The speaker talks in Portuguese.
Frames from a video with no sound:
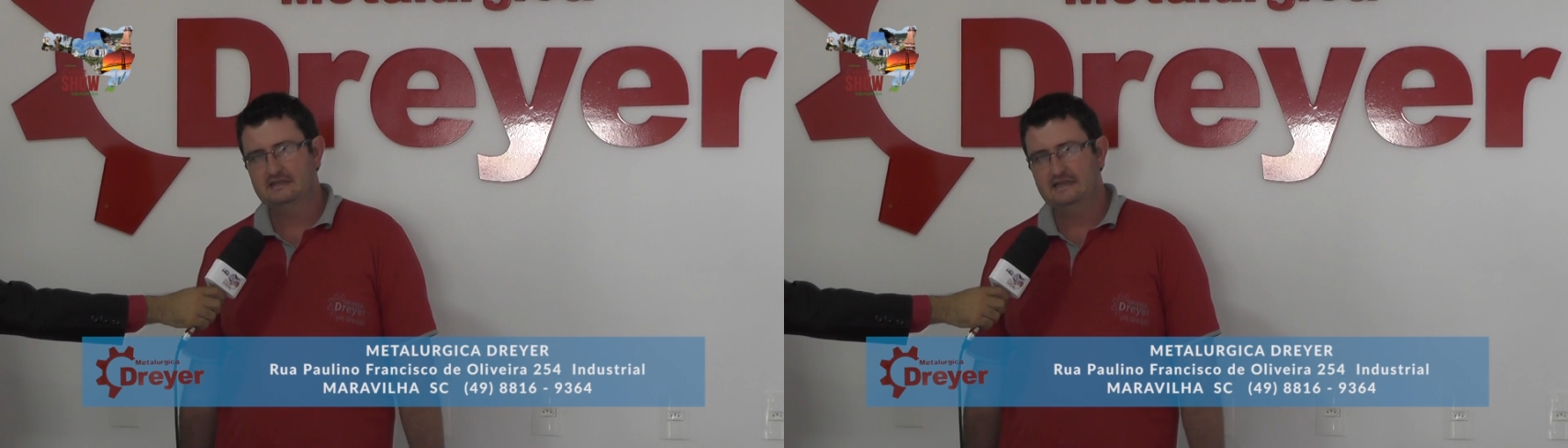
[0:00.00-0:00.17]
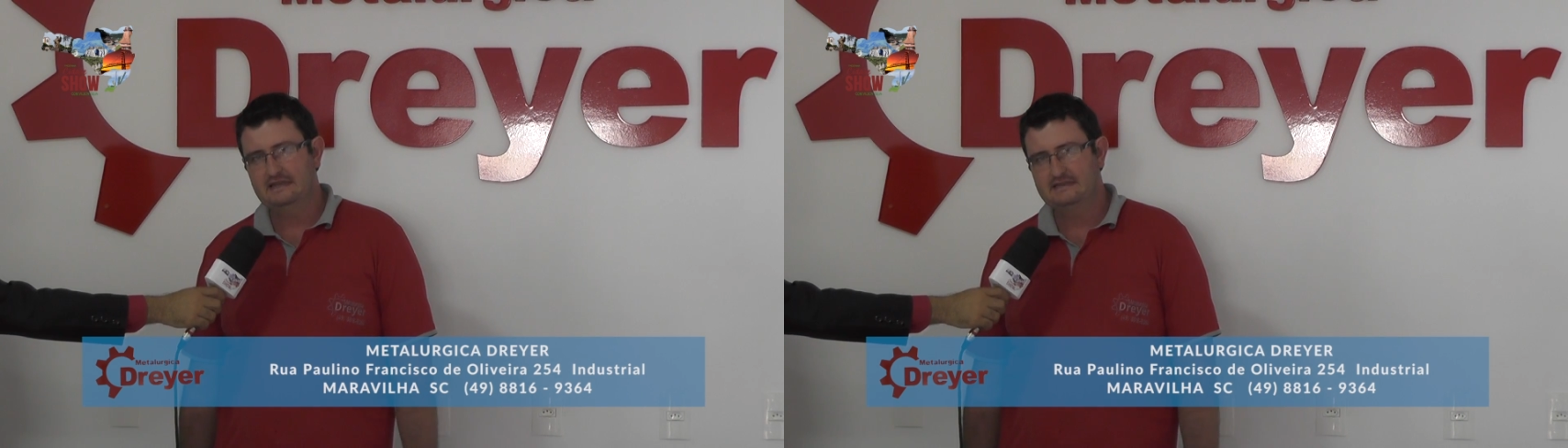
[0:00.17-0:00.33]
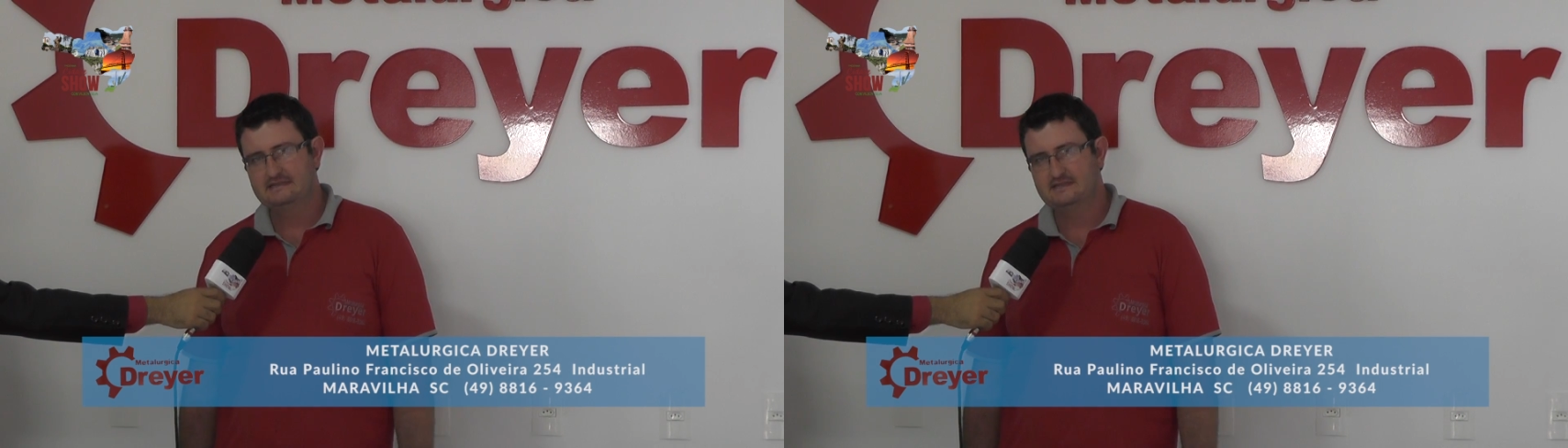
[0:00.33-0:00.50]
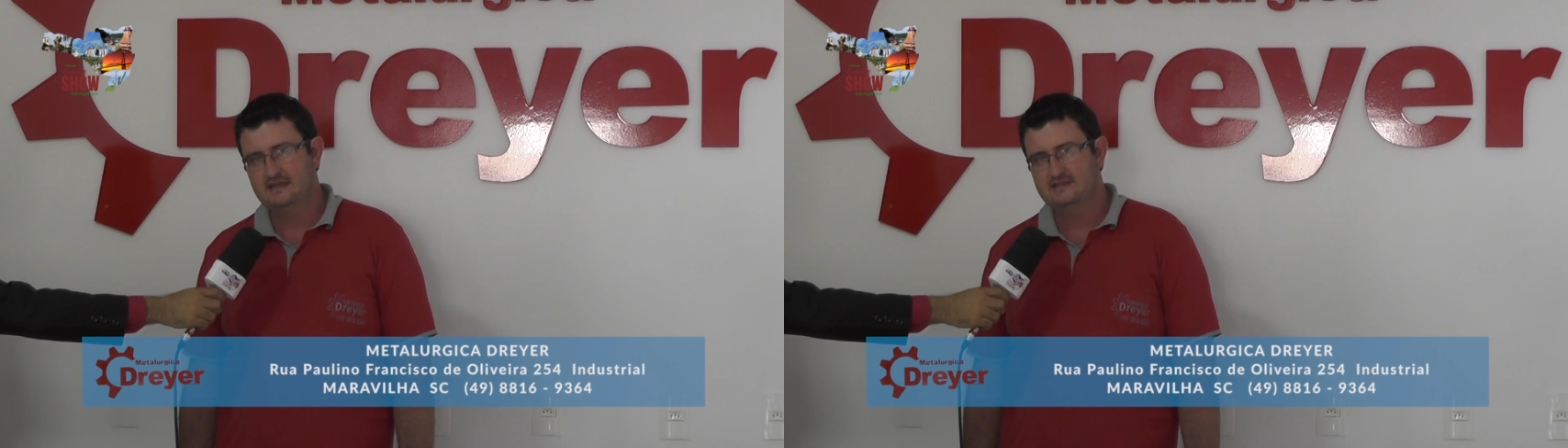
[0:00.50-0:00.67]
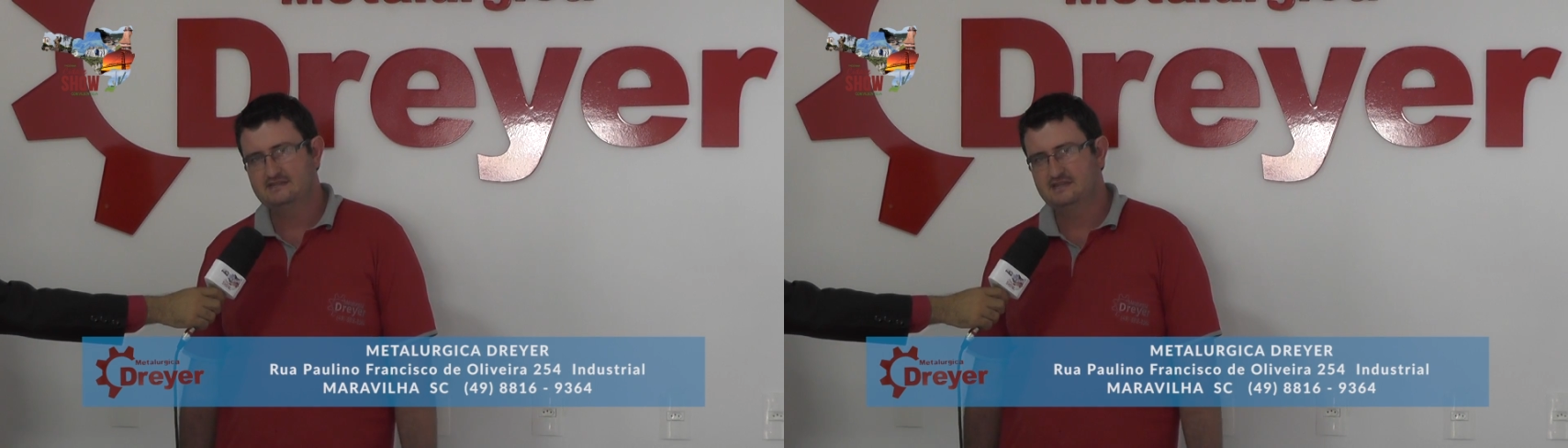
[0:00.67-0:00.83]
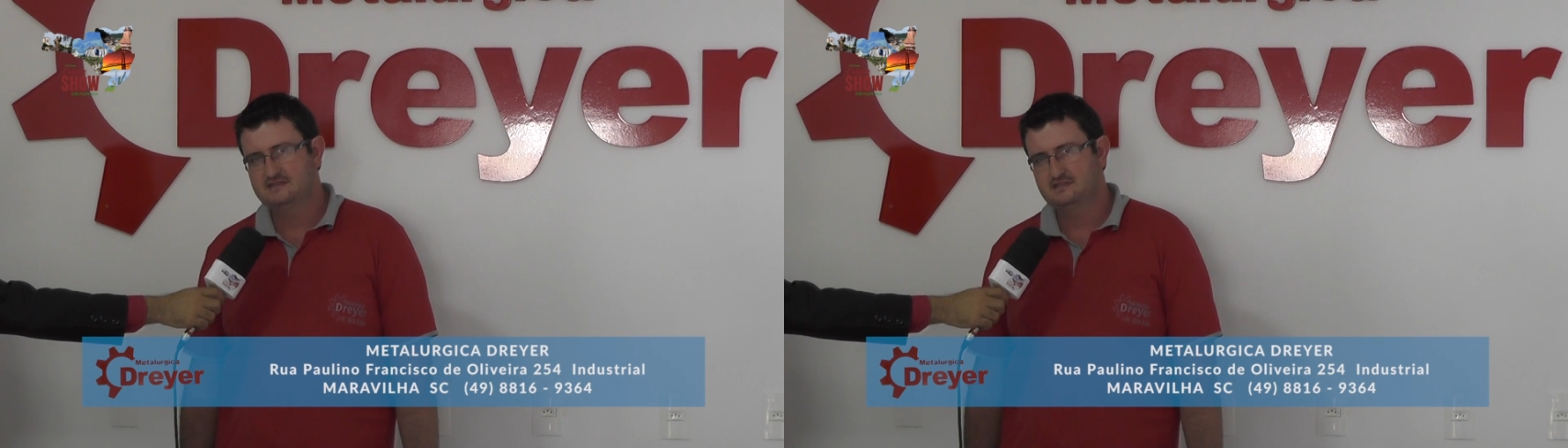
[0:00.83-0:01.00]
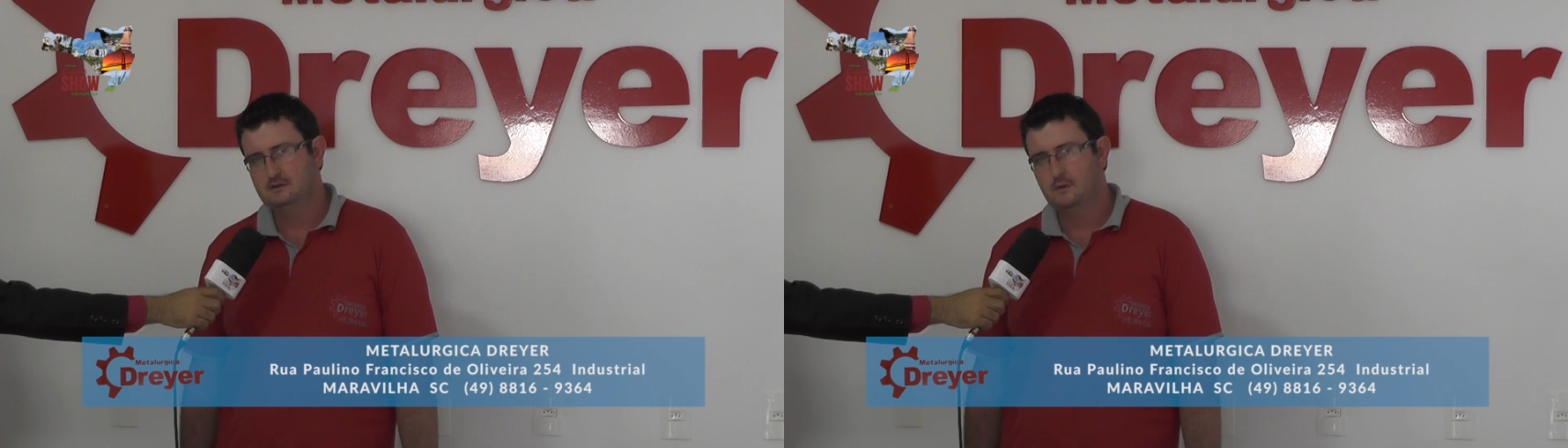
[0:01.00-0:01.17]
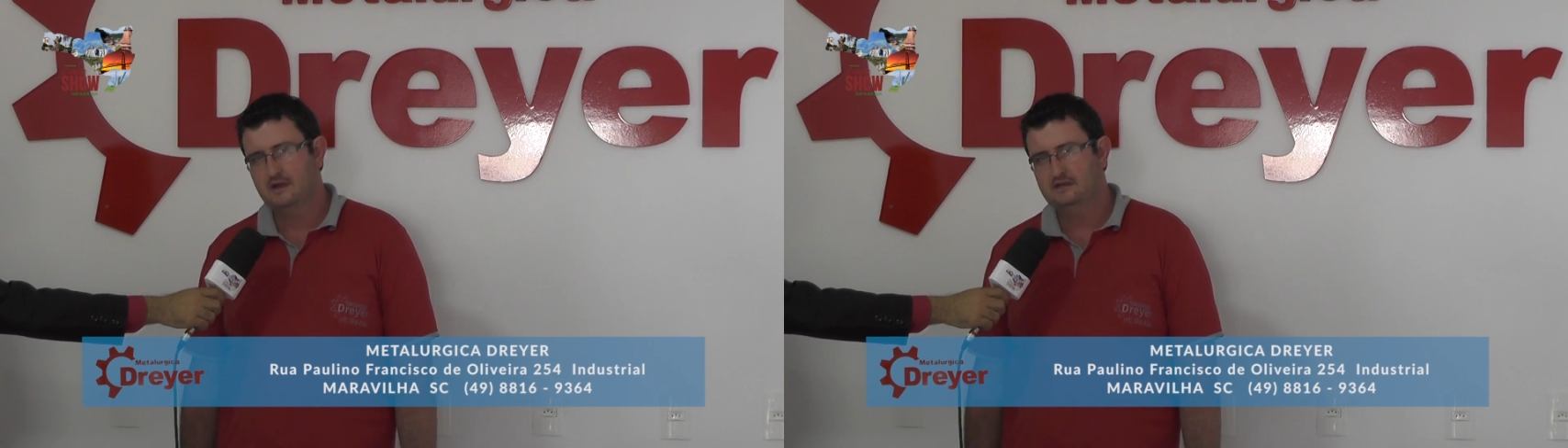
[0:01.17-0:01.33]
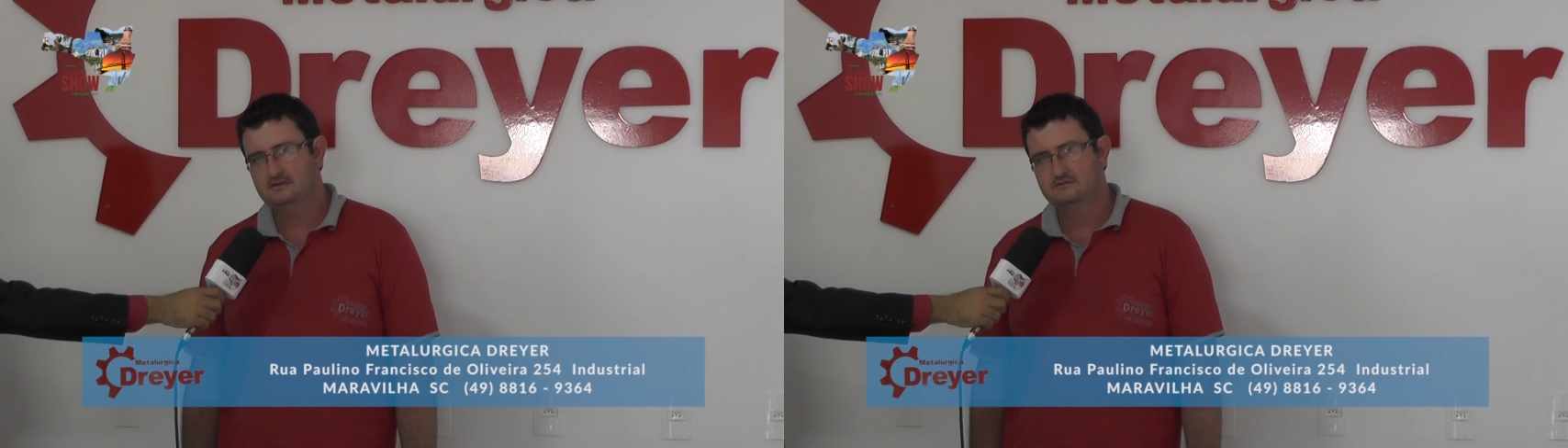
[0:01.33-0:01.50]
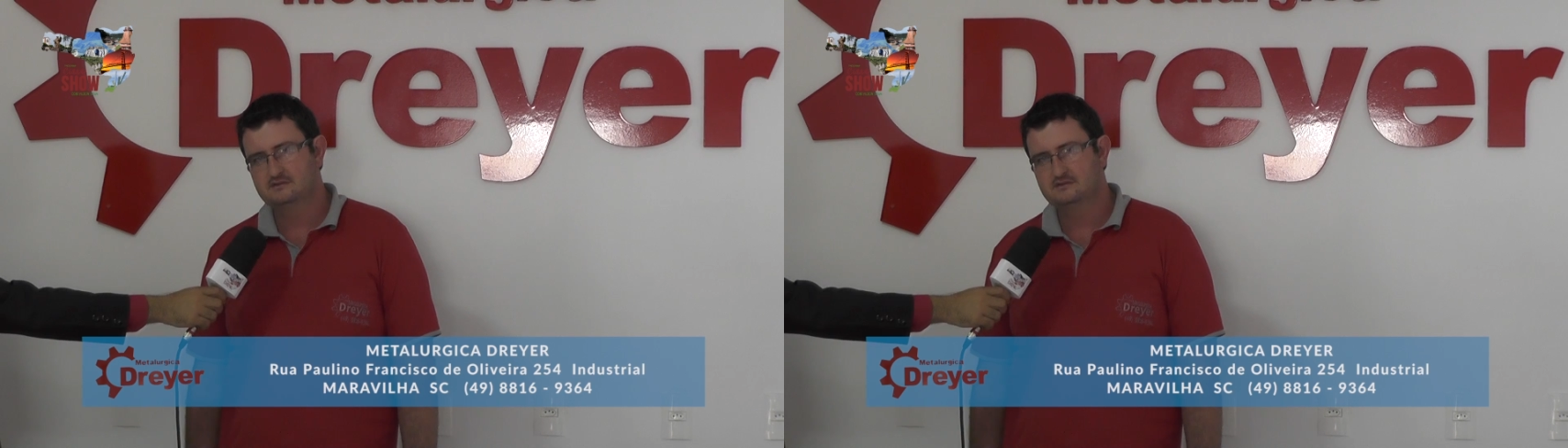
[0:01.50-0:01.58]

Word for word: até de 100, 150,